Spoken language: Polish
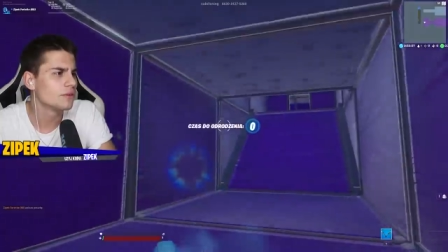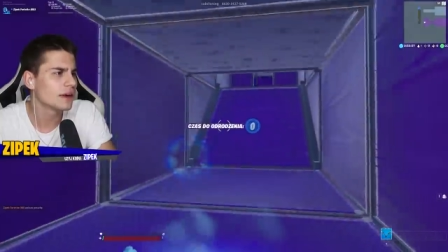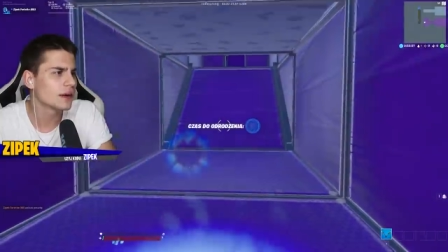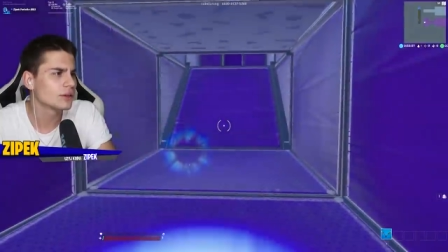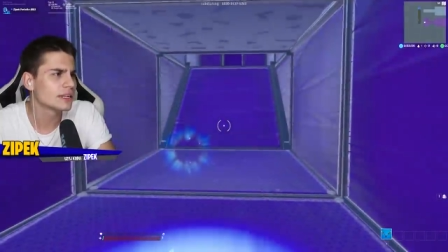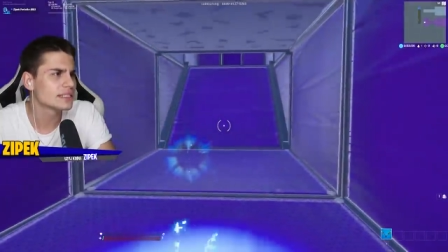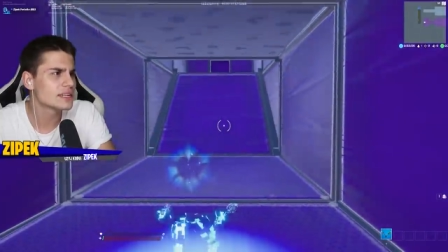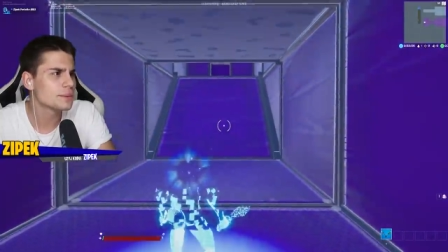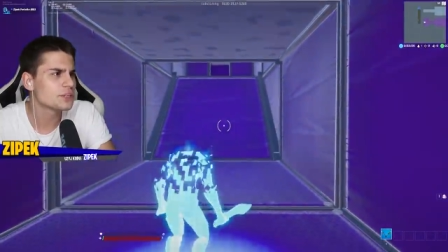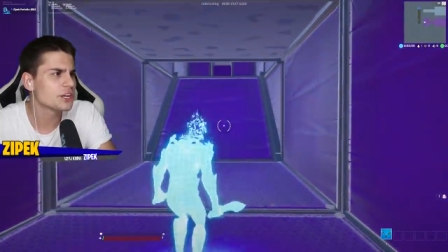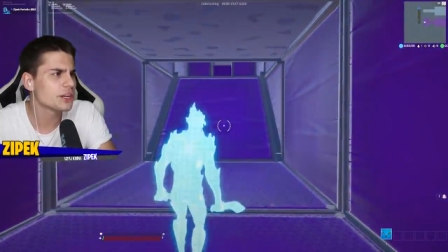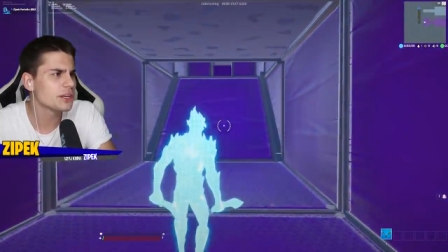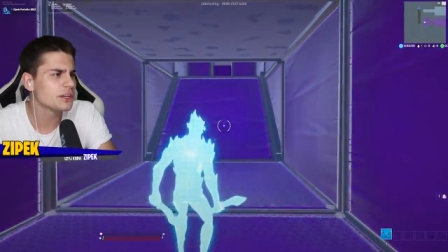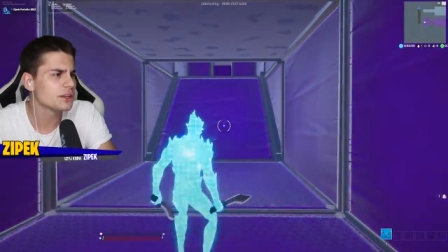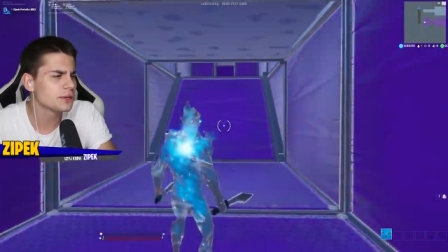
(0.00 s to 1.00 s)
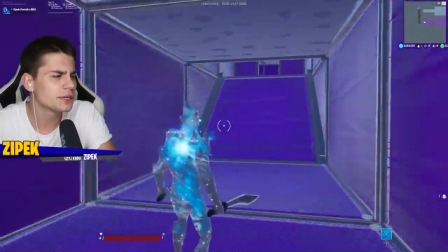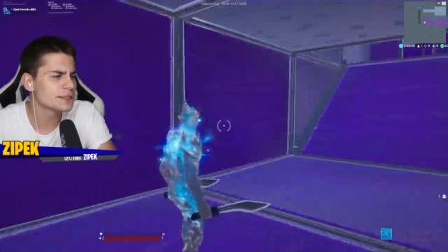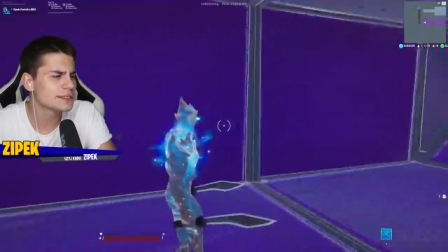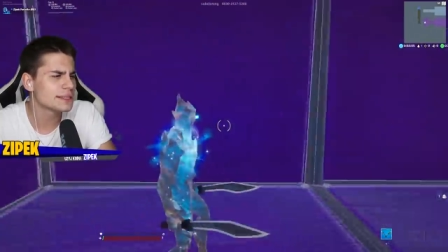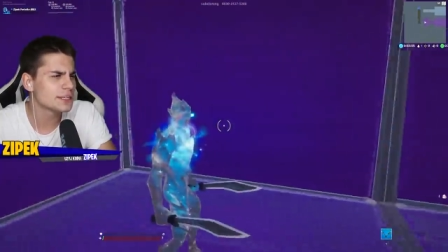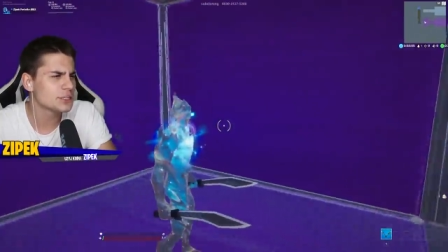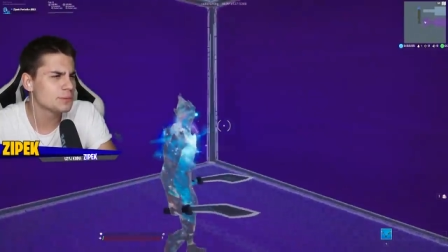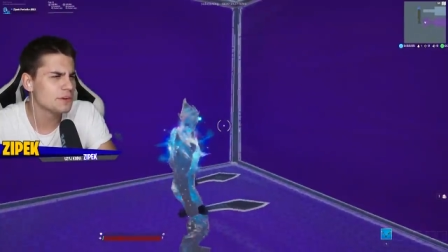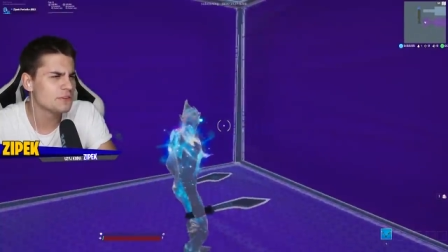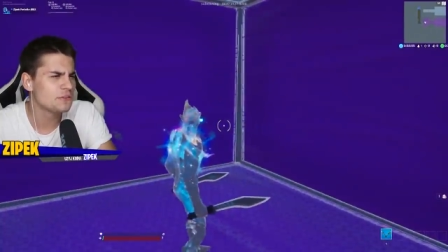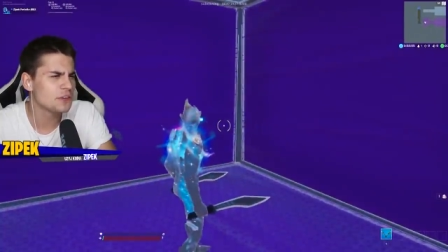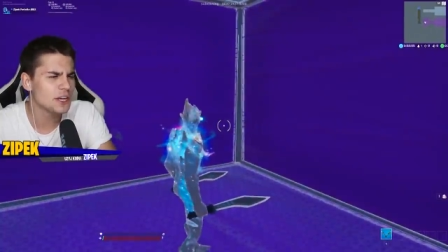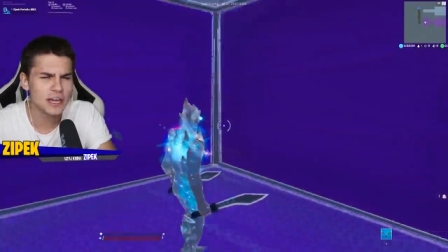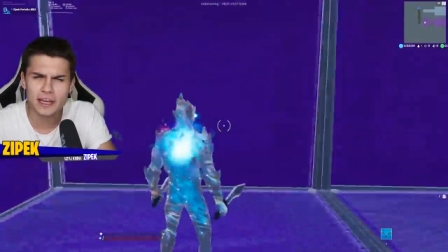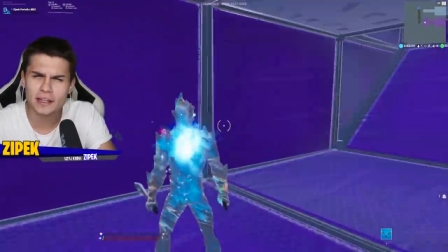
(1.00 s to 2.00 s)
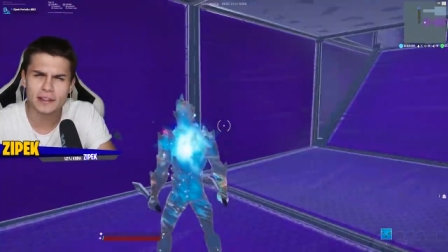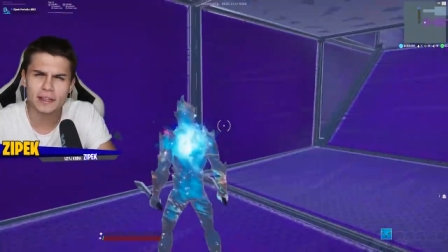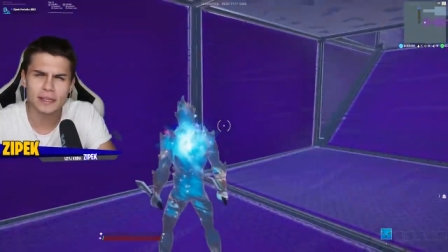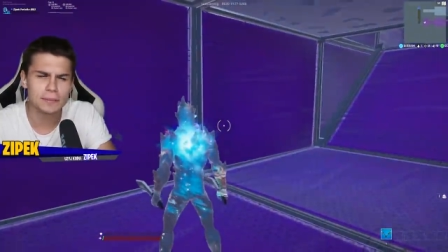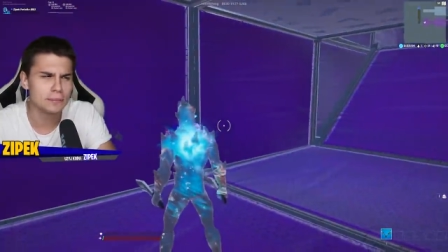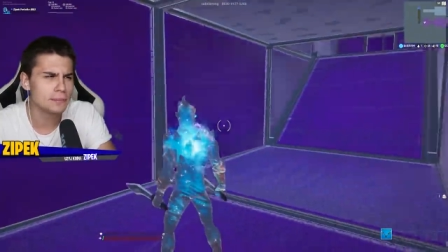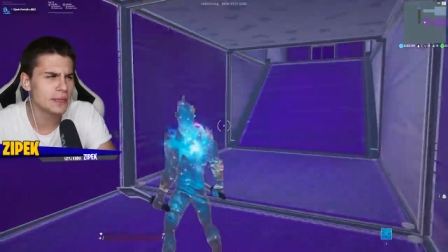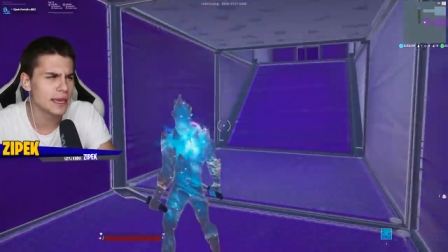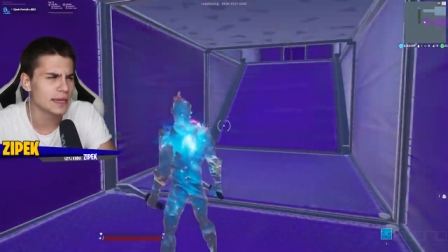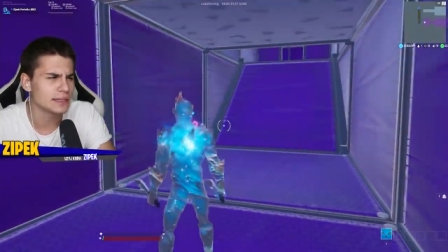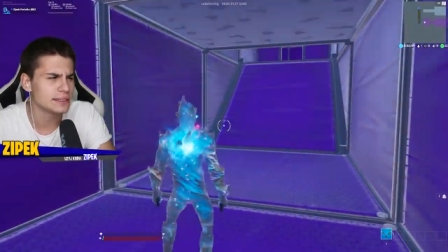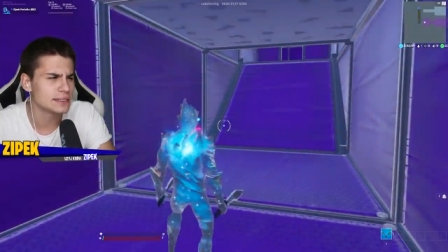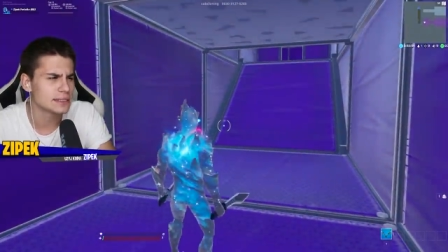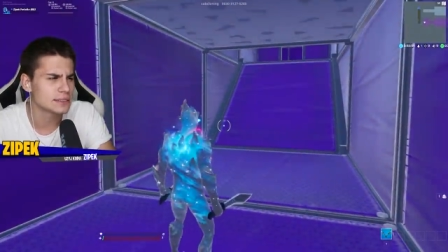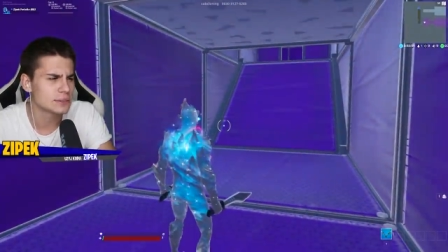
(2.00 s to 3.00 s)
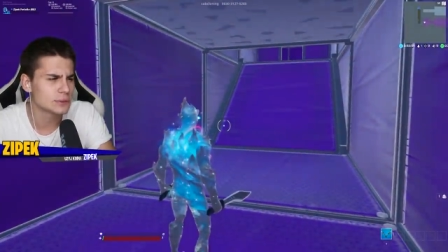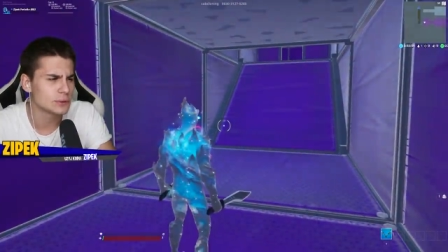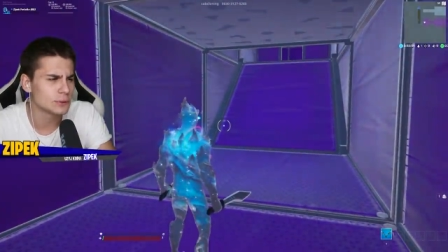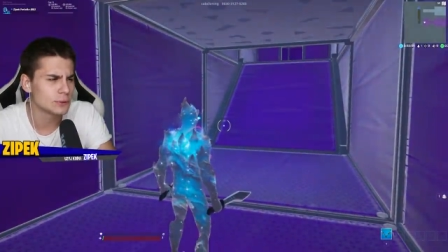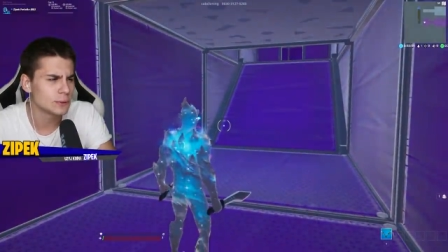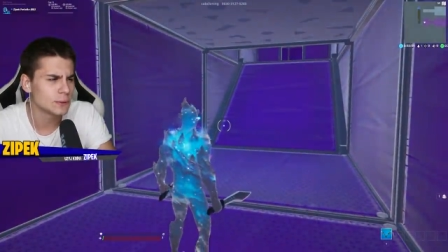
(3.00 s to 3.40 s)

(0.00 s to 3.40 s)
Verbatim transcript: Uwaga, odradzamy się i jesteśmy w innym miejscu